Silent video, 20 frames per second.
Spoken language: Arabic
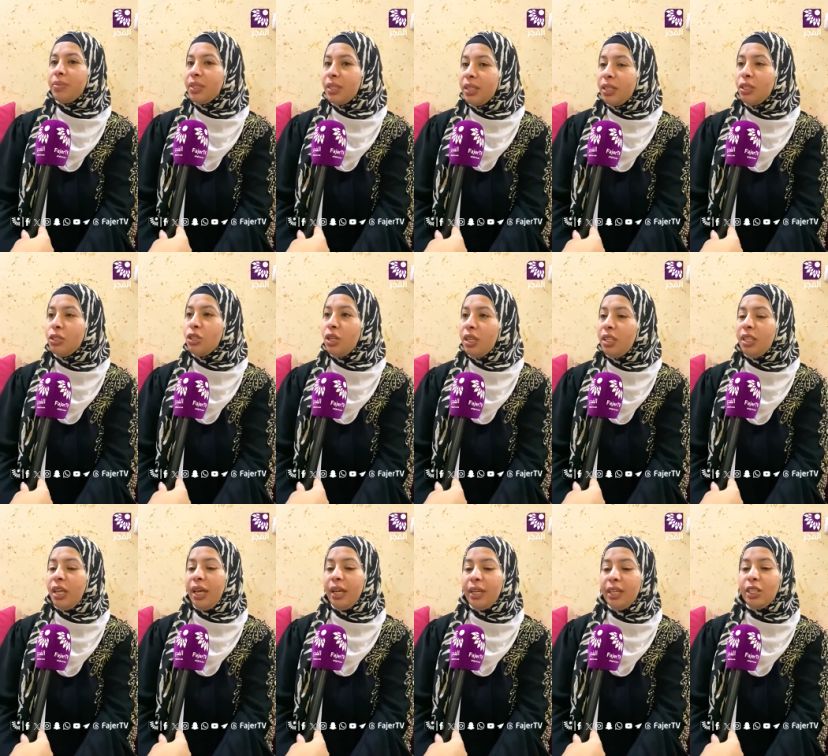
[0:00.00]
اللي
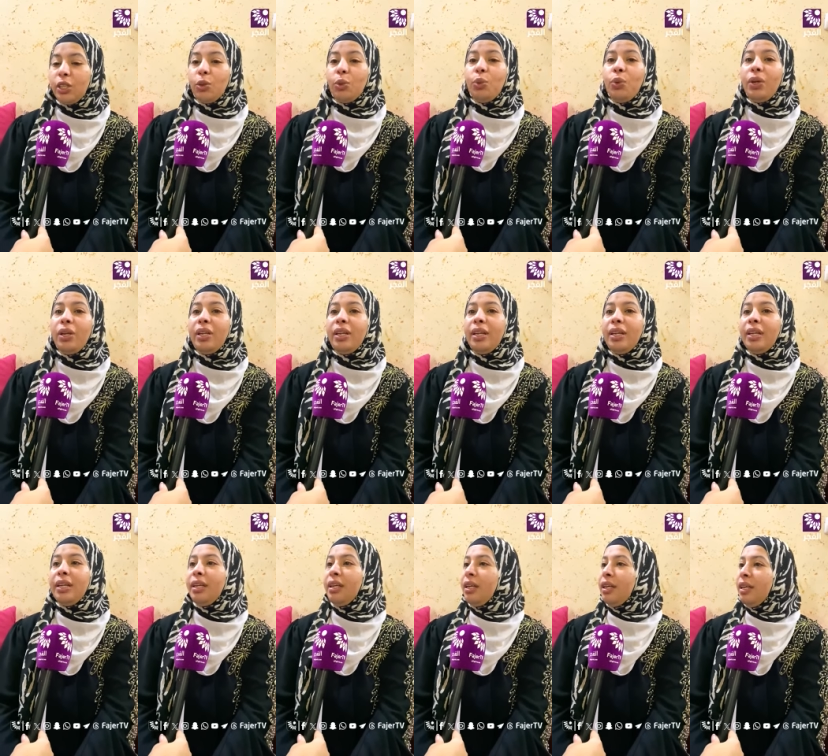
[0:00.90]
جارتنا حكيت لكل
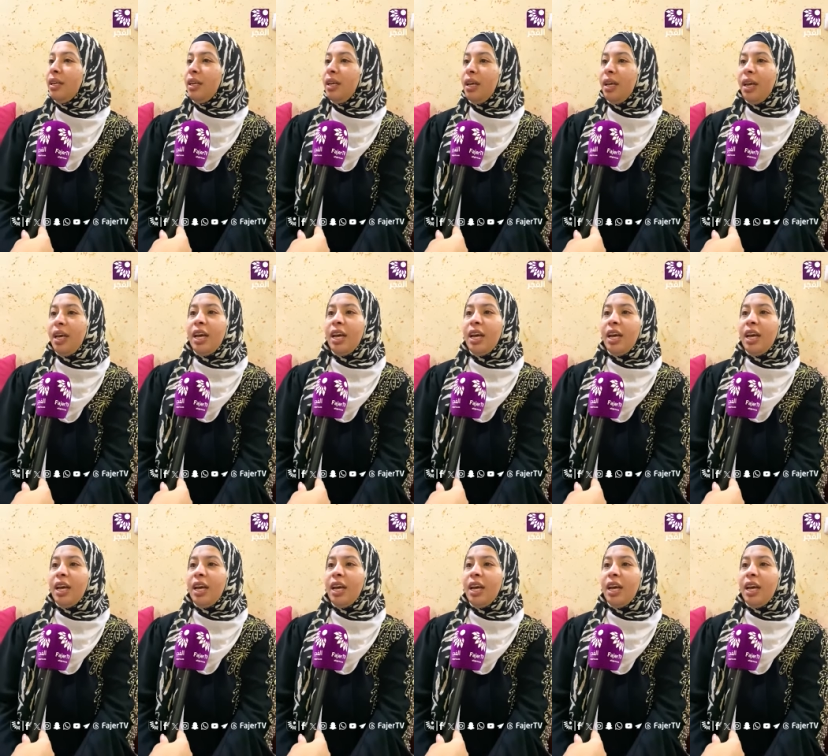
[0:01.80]
اللي